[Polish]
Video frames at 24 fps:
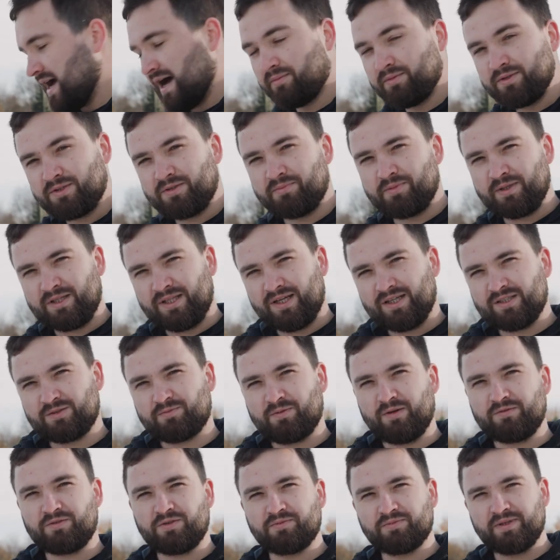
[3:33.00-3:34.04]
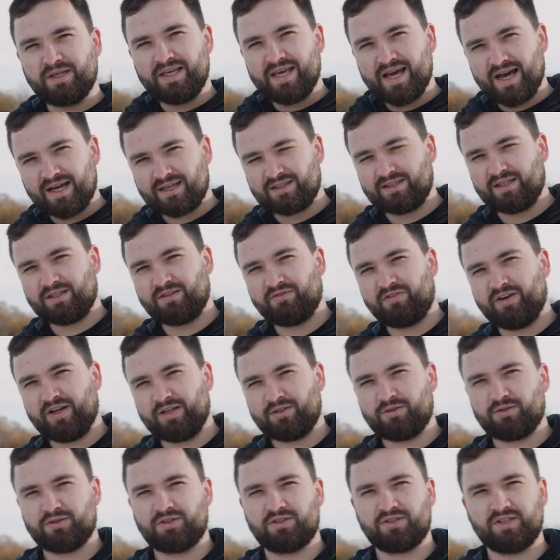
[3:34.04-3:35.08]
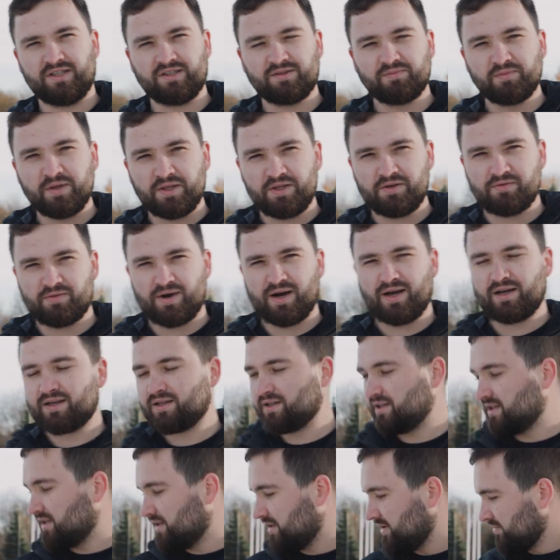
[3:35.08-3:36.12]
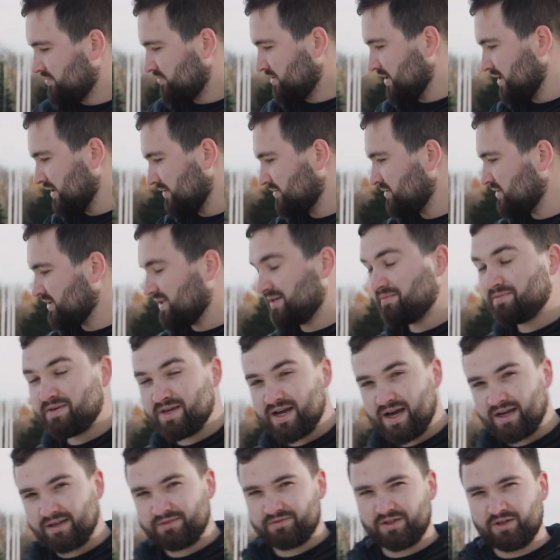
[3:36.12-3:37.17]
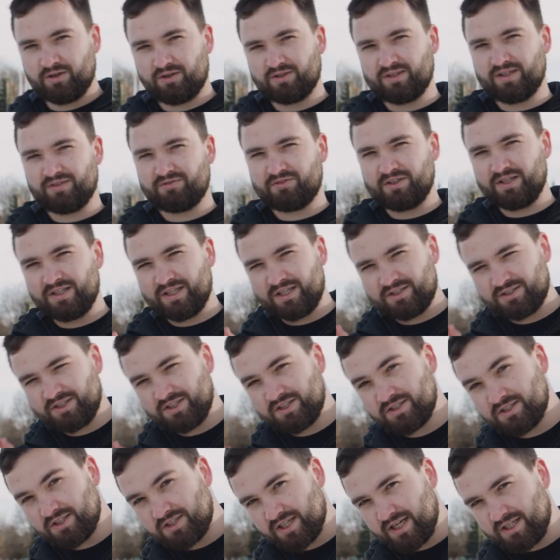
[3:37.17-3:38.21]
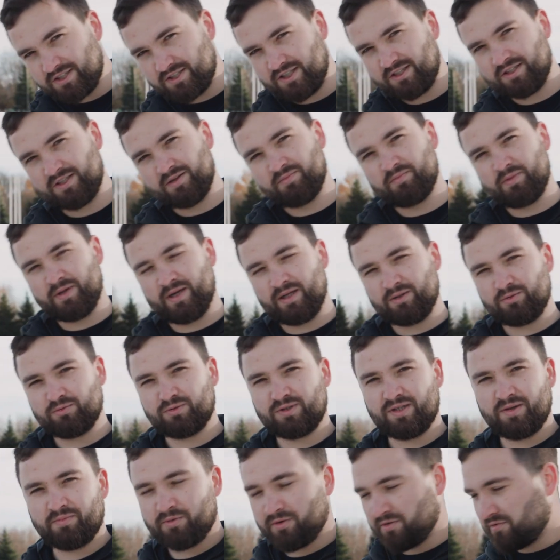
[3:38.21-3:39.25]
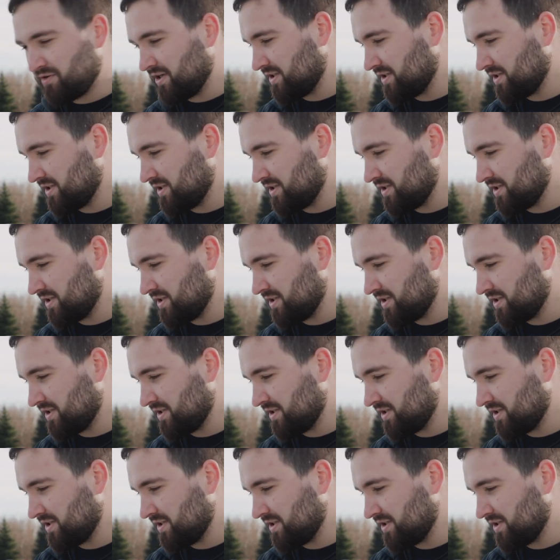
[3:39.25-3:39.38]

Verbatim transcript: A my sobie teraz sprawdzimy, jak ta twardość się zmieniła i przede przede wszystkim jak wygląda w tej naszej dzisiejszej temperaturze, bo